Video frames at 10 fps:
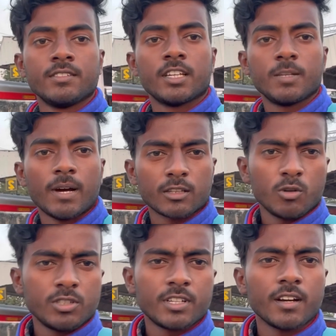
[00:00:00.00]
यदि बात
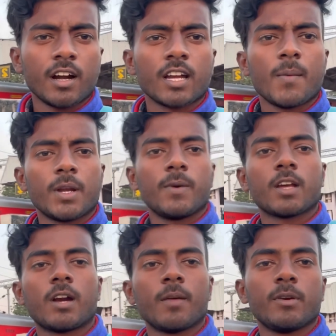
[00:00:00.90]
करूँ इस ट्रेन का टाइम टेबल
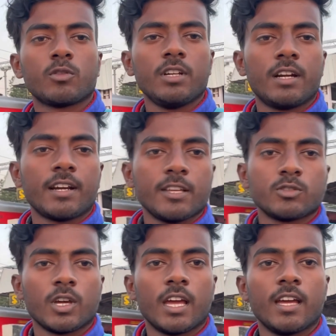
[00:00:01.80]
के बारे में तो ये ट्रेन
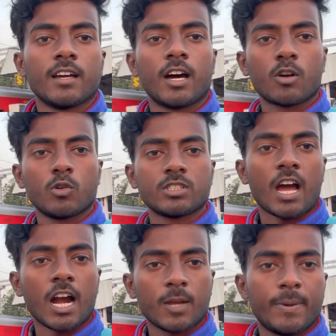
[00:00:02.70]
जो है हर रोज
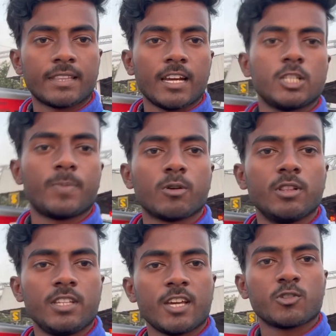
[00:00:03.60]
आठ पैंतालीस पे
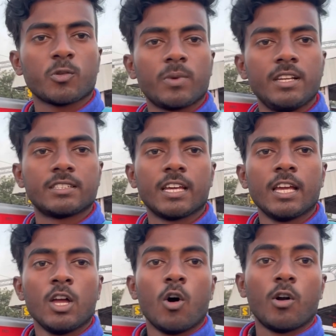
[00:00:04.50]
खुलती है जोगबनी से
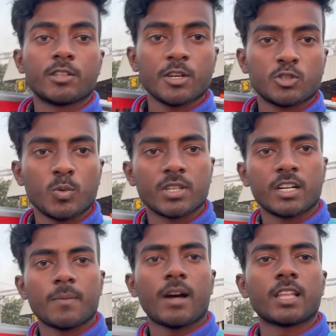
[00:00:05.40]
और इसके चौबीस
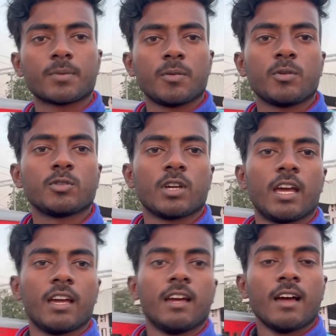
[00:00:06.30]
घंटे बाद आप सभी को जो
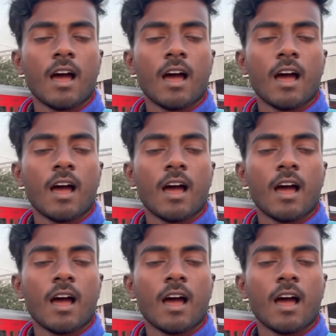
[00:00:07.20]
है